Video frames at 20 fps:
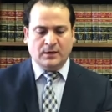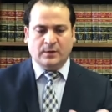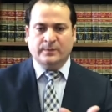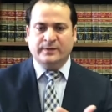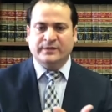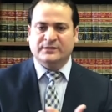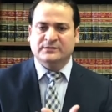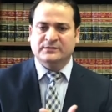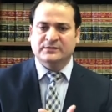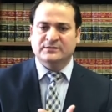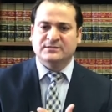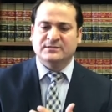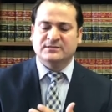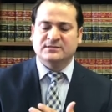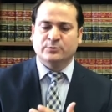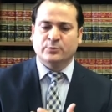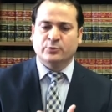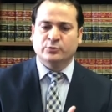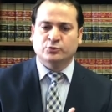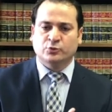Amerika'da size
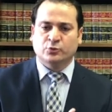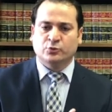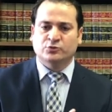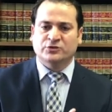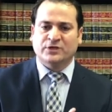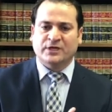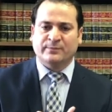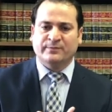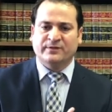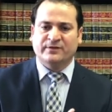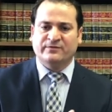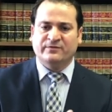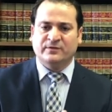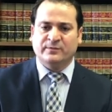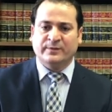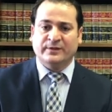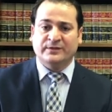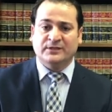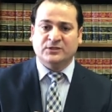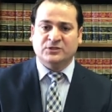sponsor olacak bir
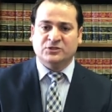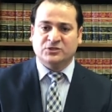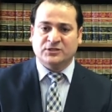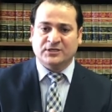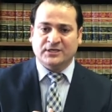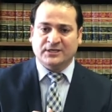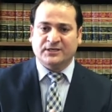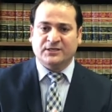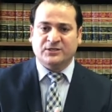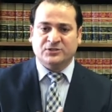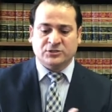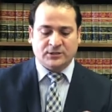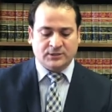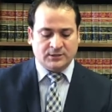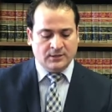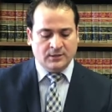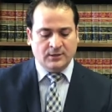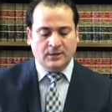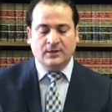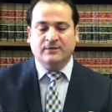firmaya da kişi
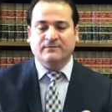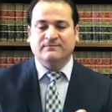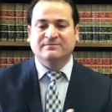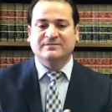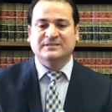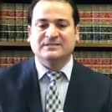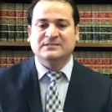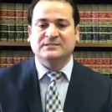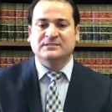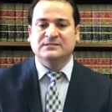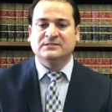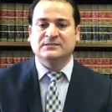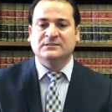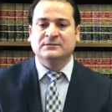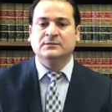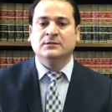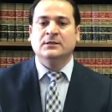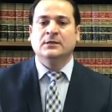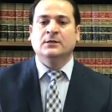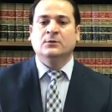gerekecek ve
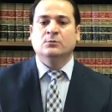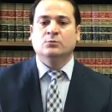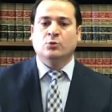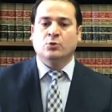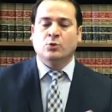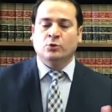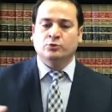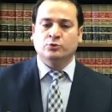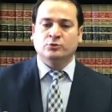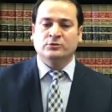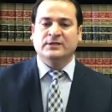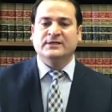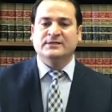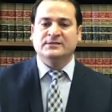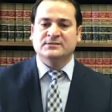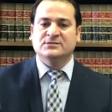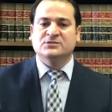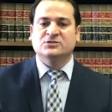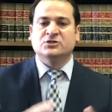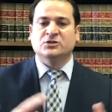sizin bu
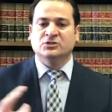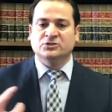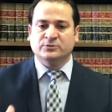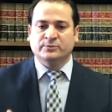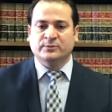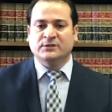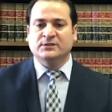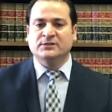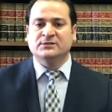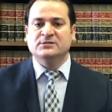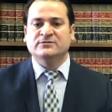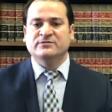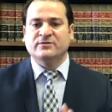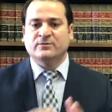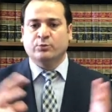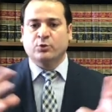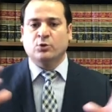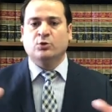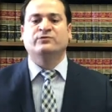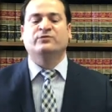ödülleriniz, çalışmalarınız ve
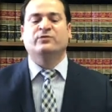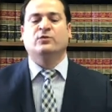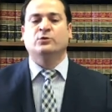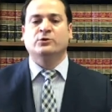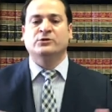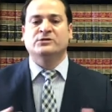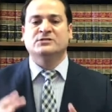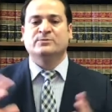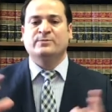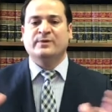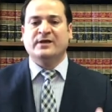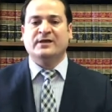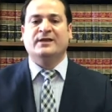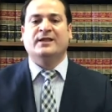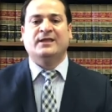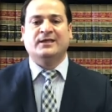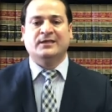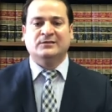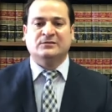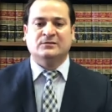portfolyonuz bir
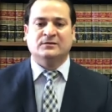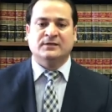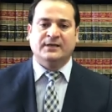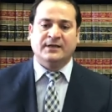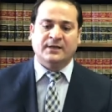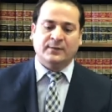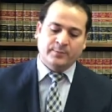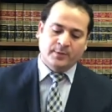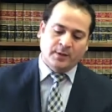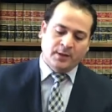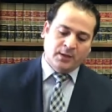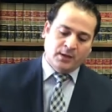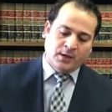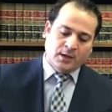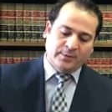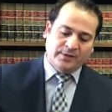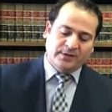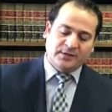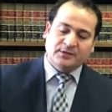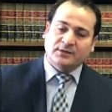araya getirilerek
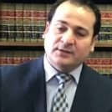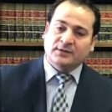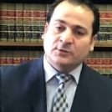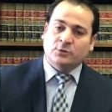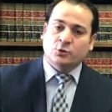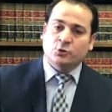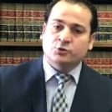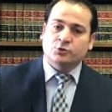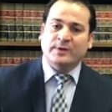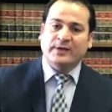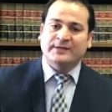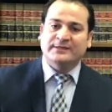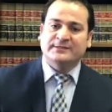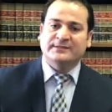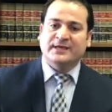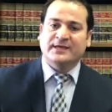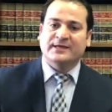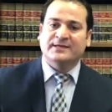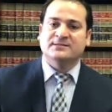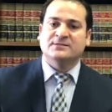Amerika'daki
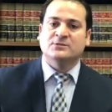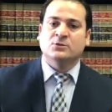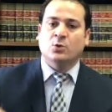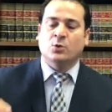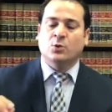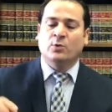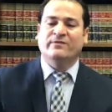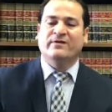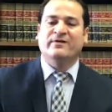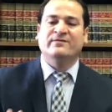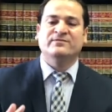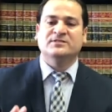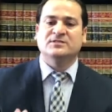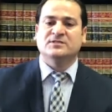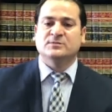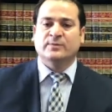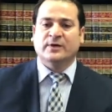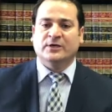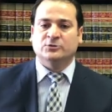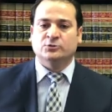göçmenlik dairesinde oğlan
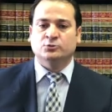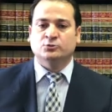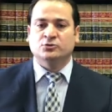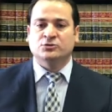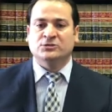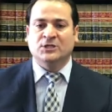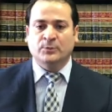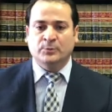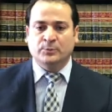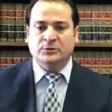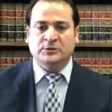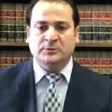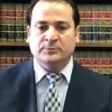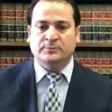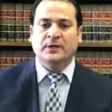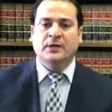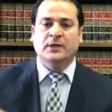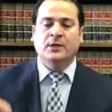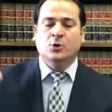vizesi başvurunuz yapılıp